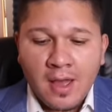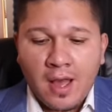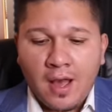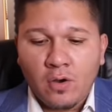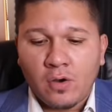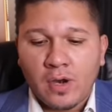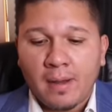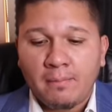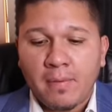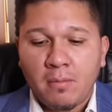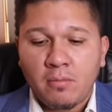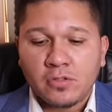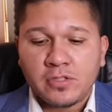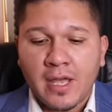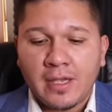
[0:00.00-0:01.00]
Ahora
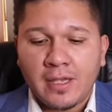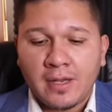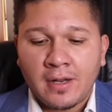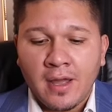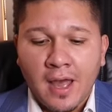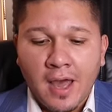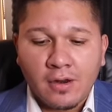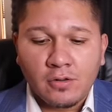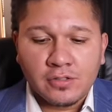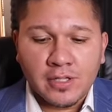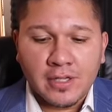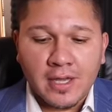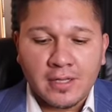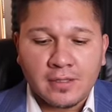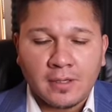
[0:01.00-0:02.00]
vamos a ir a lo
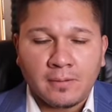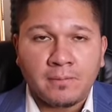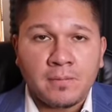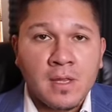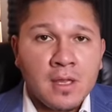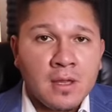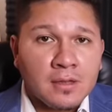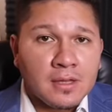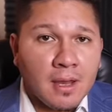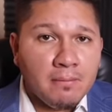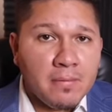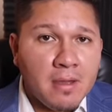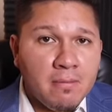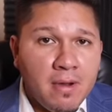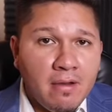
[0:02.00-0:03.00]
siguiente.
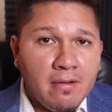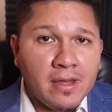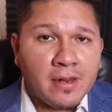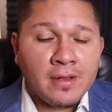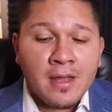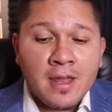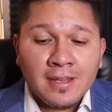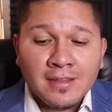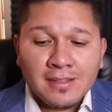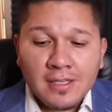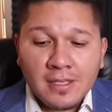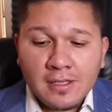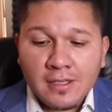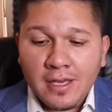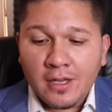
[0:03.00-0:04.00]
También va a haber
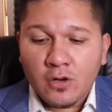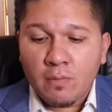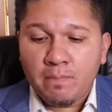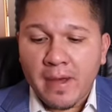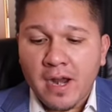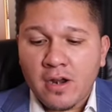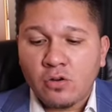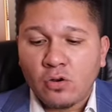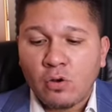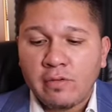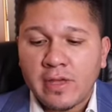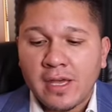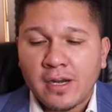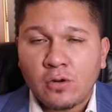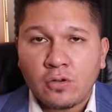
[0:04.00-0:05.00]
dinero para los
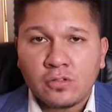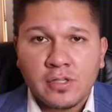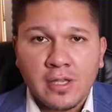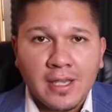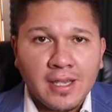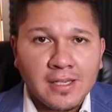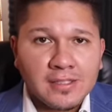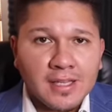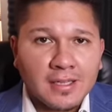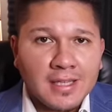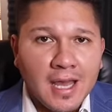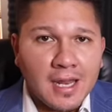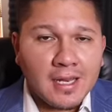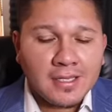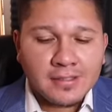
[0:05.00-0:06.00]
gobiernos
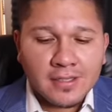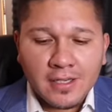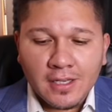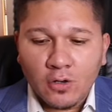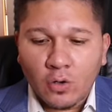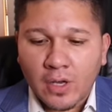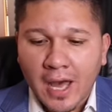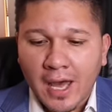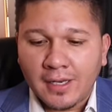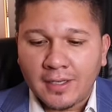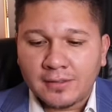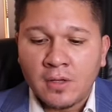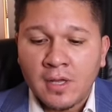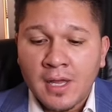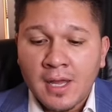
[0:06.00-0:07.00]
estatales y
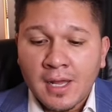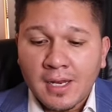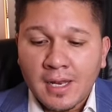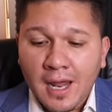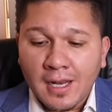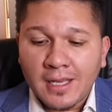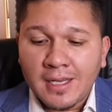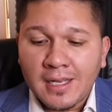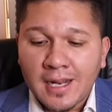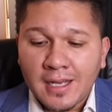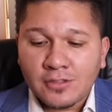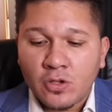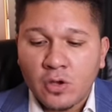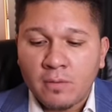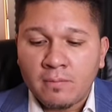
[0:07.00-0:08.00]
locales. La
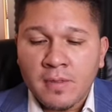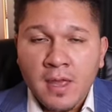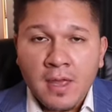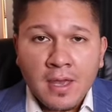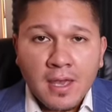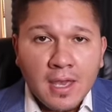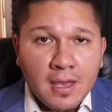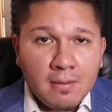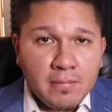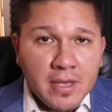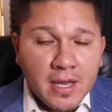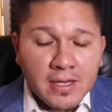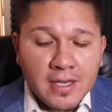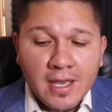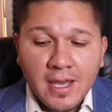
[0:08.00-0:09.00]
legislación
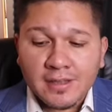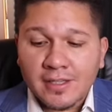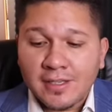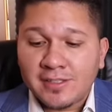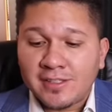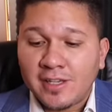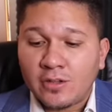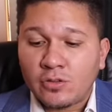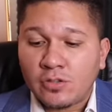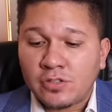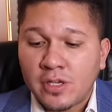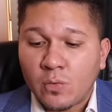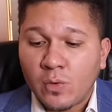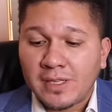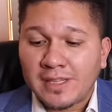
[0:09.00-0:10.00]
enviaría
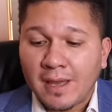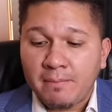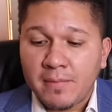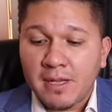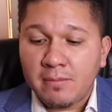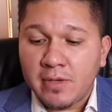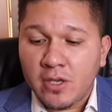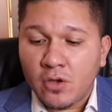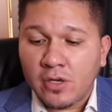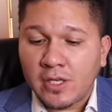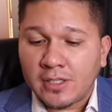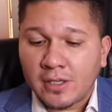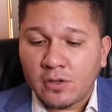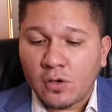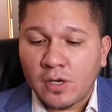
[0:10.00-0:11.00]
350 mil
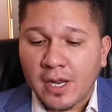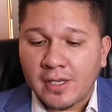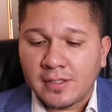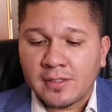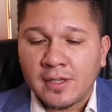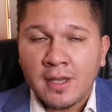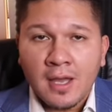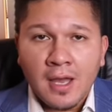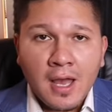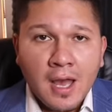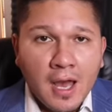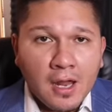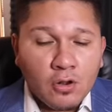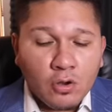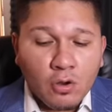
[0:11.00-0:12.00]
millones de dólares
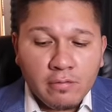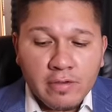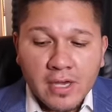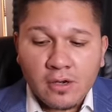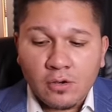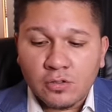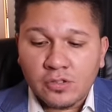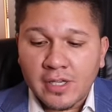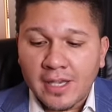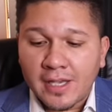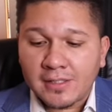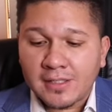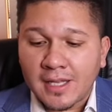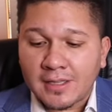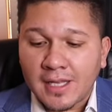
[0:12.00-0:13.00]
a los gobiernos
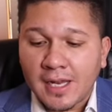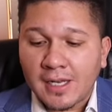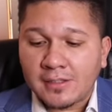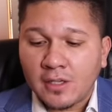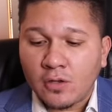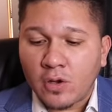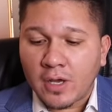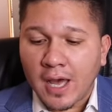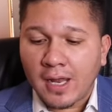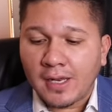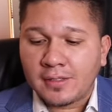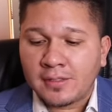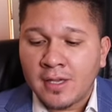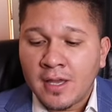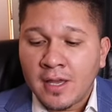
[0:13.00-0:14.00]
estatales y
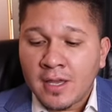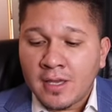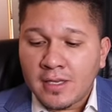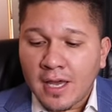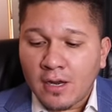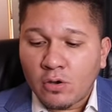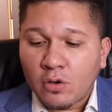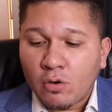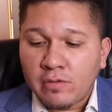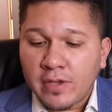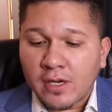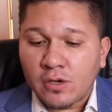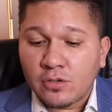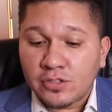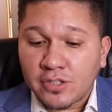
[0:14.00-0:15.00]
locales y a los
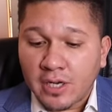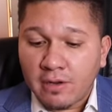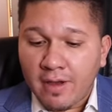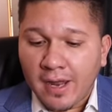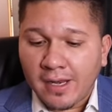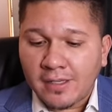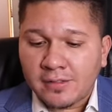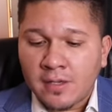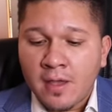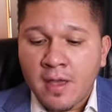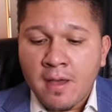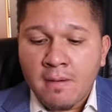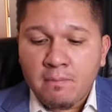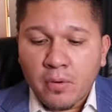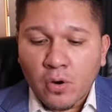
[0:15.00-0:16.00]
gobiernos tribales
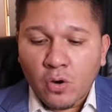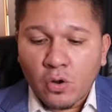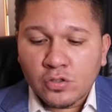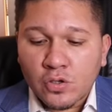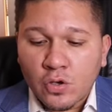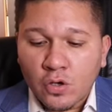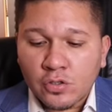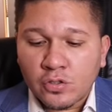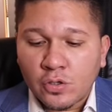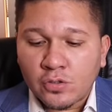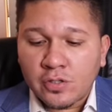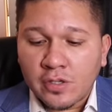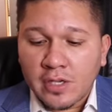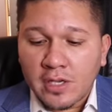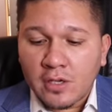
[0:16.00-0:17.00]
por los
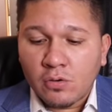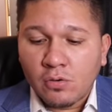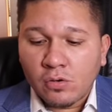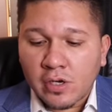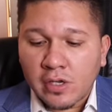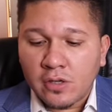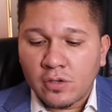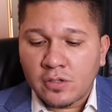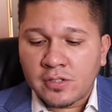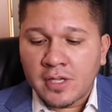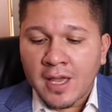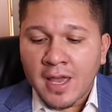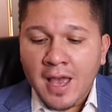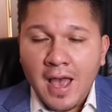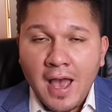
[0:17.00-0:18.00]
costos incurridos
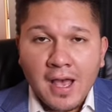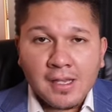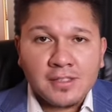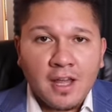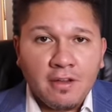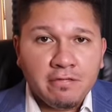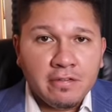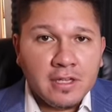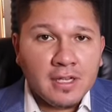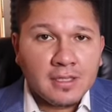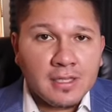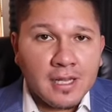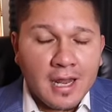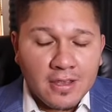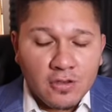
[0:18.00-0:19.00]
hasta
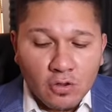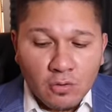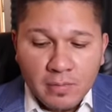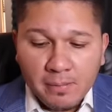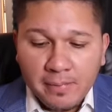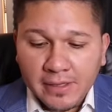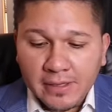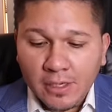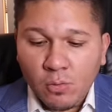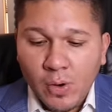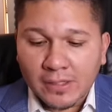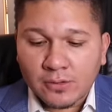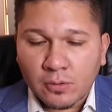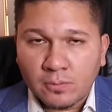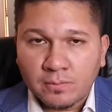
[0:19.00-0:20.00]
fines del año
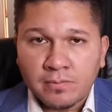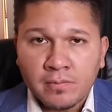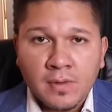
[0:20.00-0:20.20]
2024.